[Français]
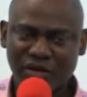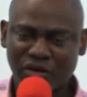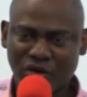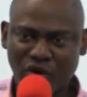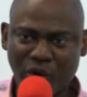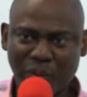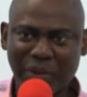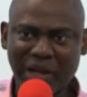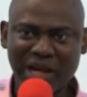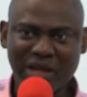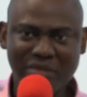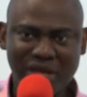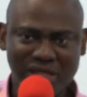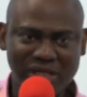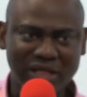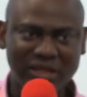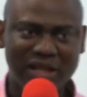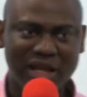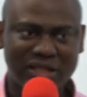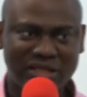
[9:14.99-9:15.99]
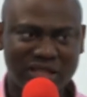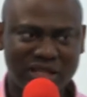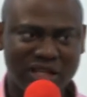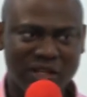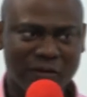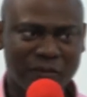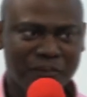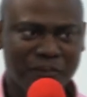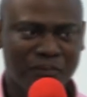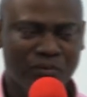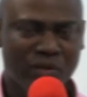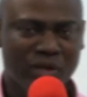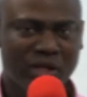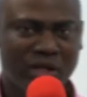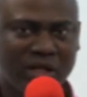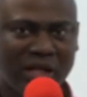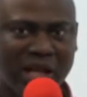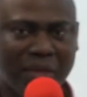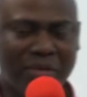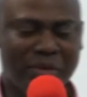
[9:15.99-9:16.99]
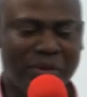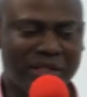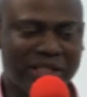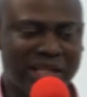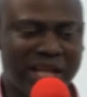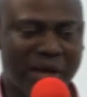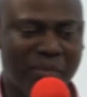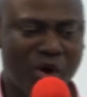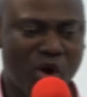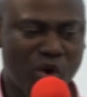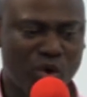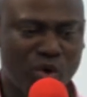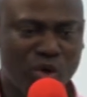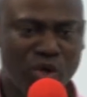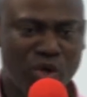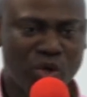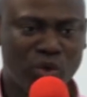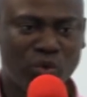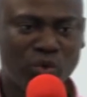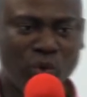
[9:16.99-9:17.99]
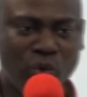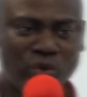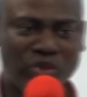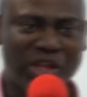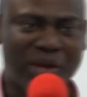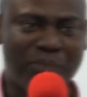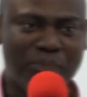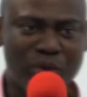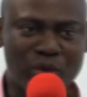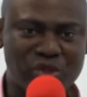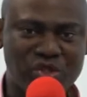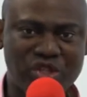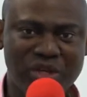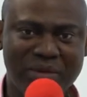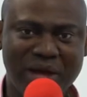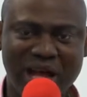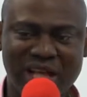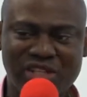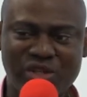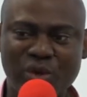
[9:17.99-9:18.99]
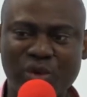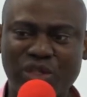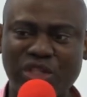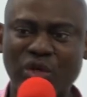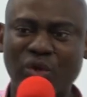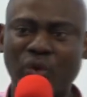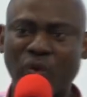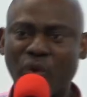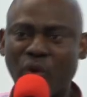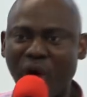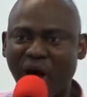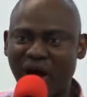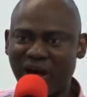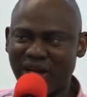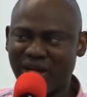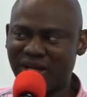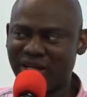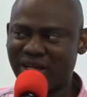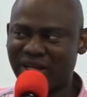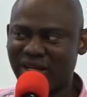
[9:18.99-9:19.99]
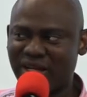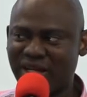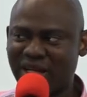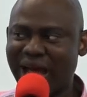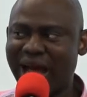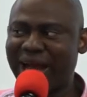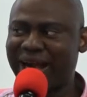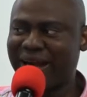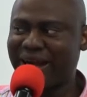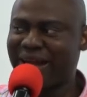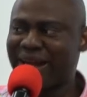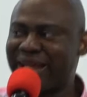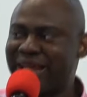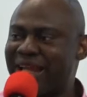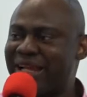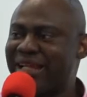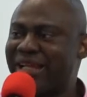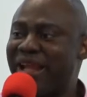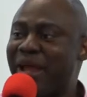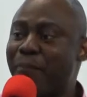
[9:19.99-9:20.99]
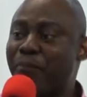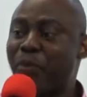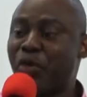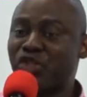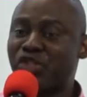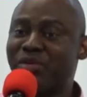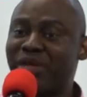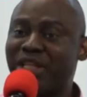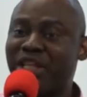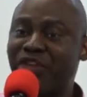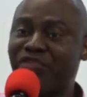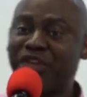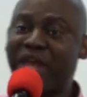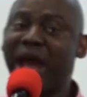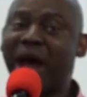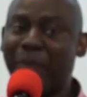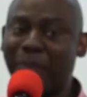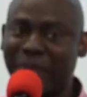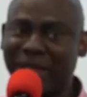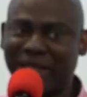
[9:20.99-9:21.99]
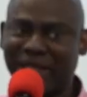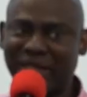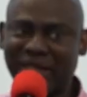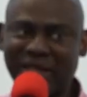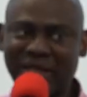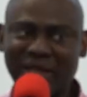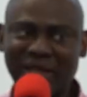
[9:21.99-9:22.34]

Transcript: Comprenez bien cette lecture. La Bible dit d'abord, tout est possible à celui qui croit, car l'impossibilité vient après.